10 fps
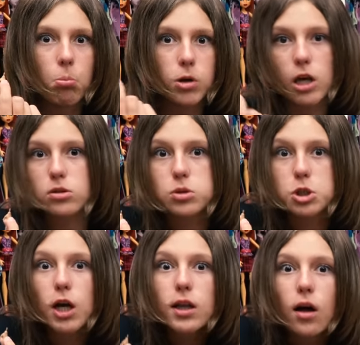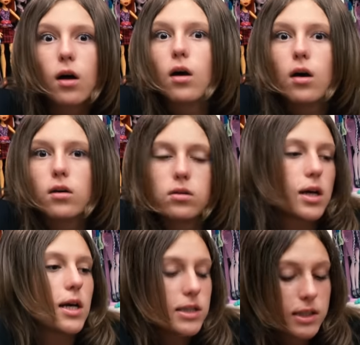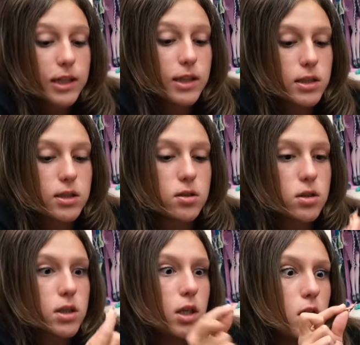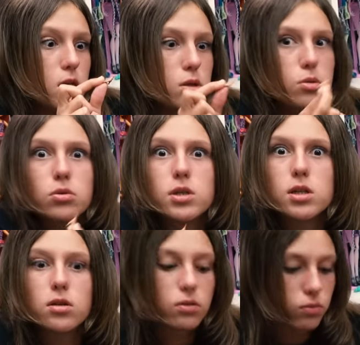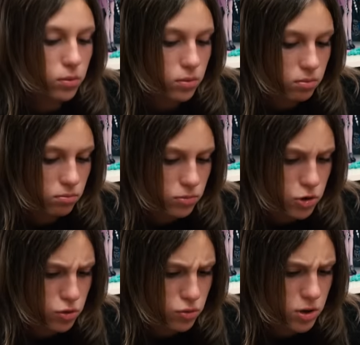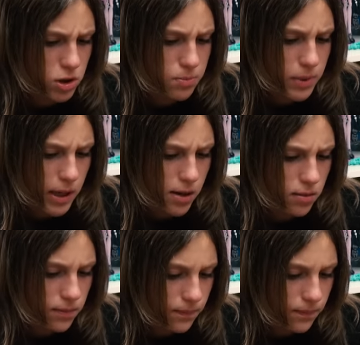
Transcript: Я случайно осталась э, с кистью Сидервуд. Чё за бред?